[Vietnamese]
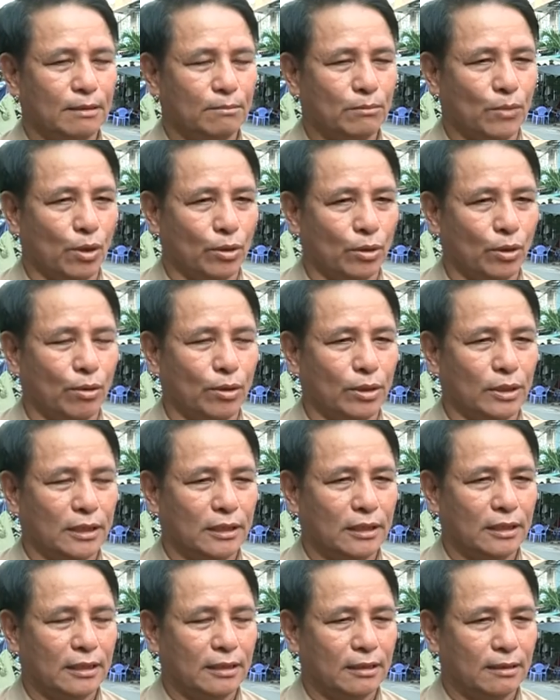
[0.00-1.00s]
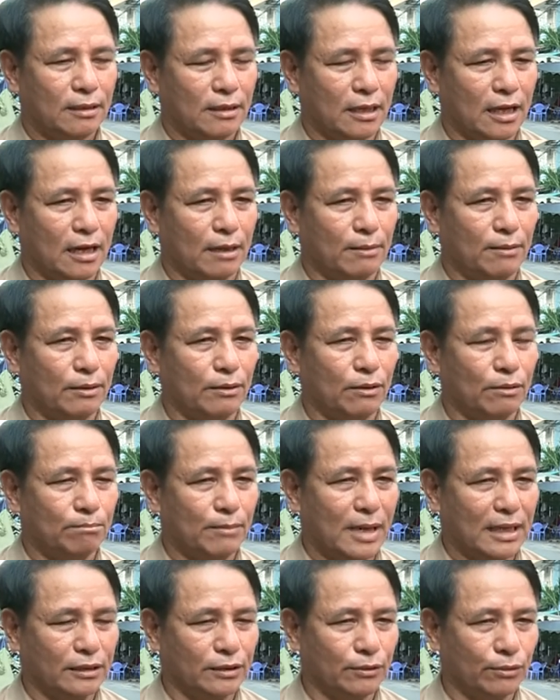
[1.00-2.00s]
bộ đội à,
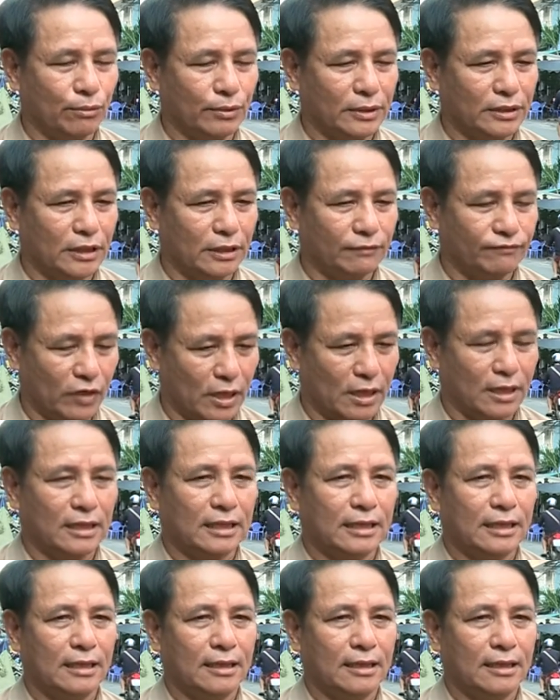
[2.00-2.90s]
ban chỉ huy quân sự phường